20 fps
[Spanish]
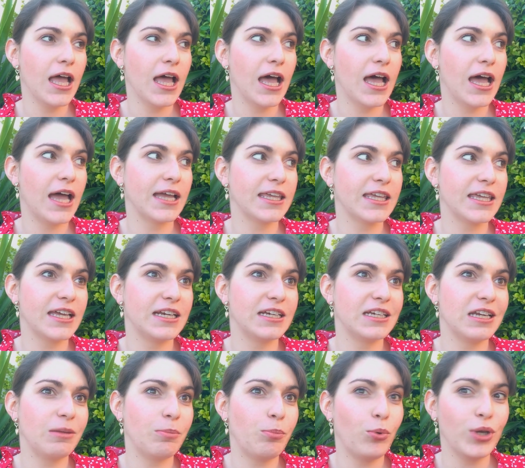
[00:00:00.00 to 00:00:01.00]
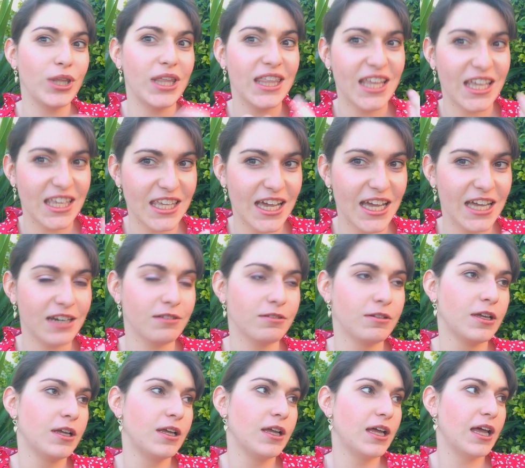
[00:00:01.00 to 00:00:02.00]
a quien le puede dañar,
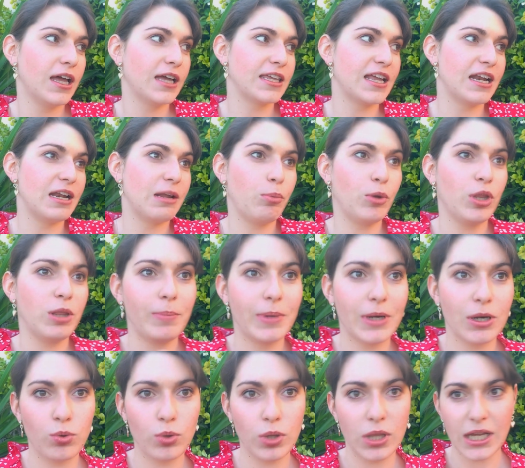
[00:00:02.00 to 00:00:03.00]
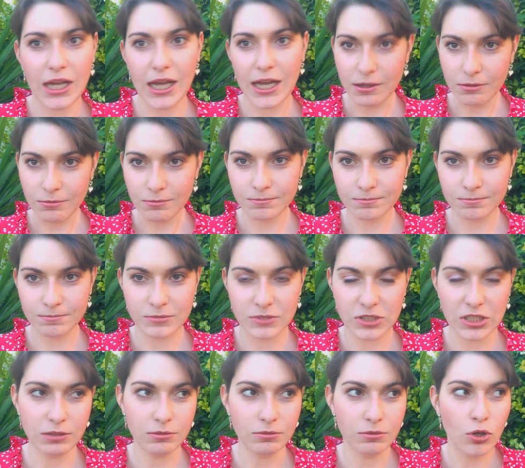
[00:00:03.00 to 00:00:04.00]
a quien le puede perjudicar,
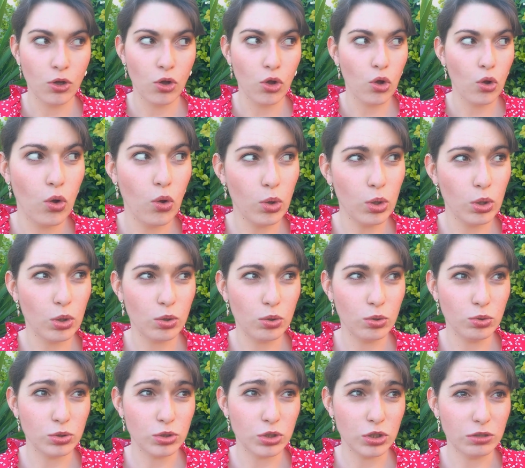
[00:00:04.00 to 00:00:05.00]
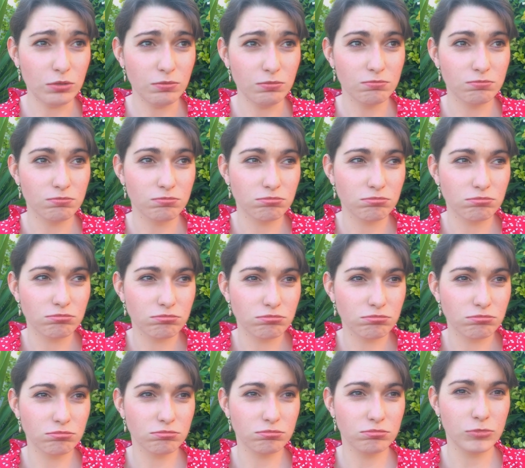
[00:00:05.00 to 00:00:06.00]
¿sí? O incluso
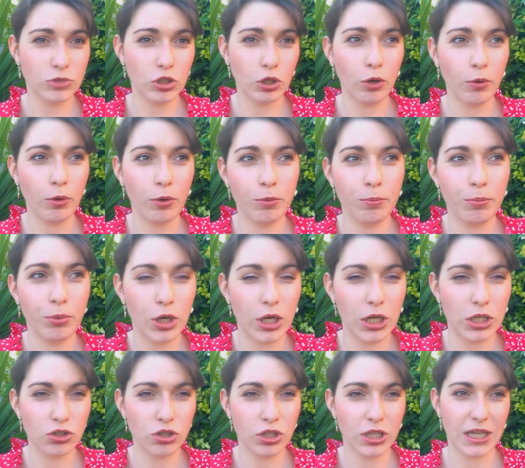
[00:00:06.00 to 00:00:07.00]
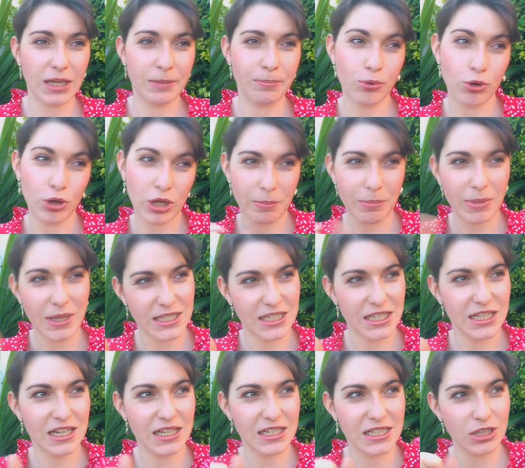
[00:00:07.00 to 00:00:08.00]
no por el hecho de porque
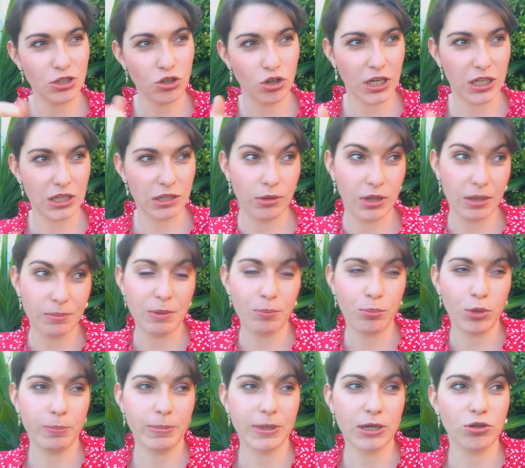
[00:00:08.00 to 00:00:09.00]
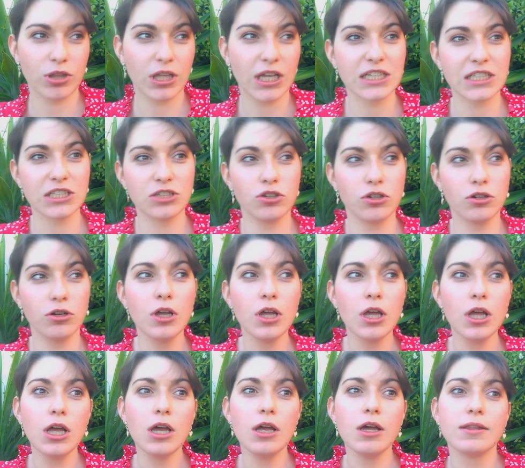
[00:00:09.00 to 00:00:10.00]
piensen en el sentido negativo de me puede perjudicar, sino
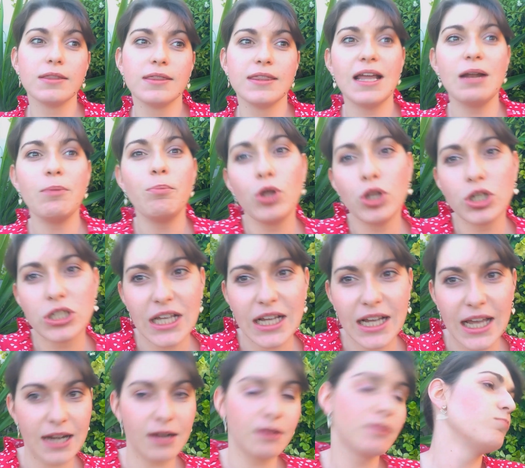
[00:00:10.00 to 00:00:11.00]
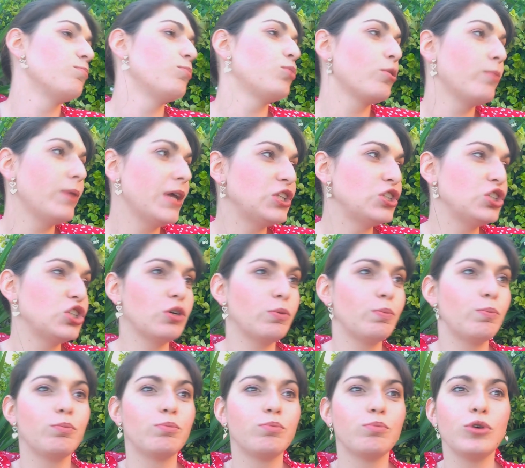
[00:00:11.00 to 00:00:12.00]
de él puedo sacar un provecho,
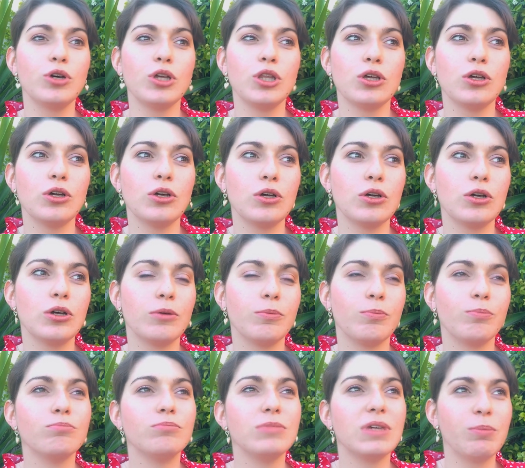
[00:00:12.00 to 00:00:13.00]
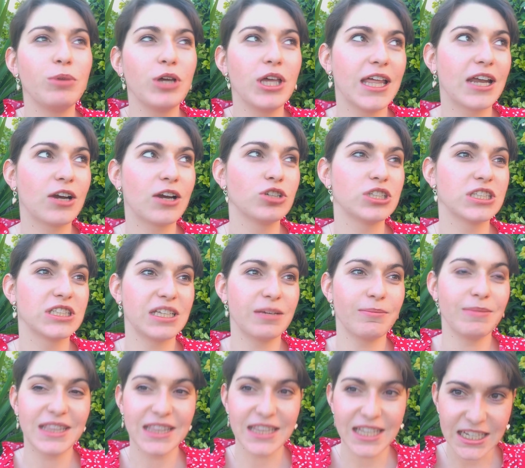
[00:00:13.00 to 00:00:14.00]
puedo, me puede dar cosas que
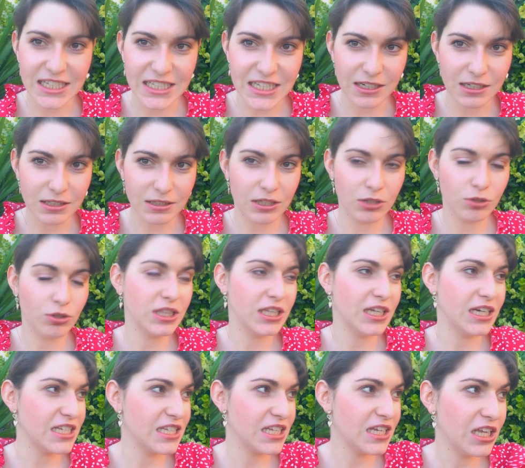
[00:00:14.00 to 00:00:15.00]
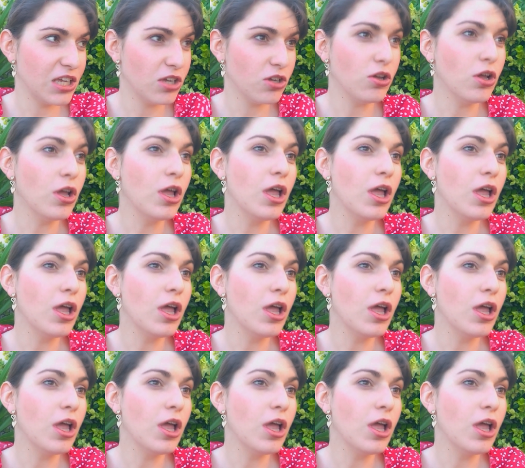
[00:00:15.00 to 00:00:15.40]
me interesan, tengo interés en ello,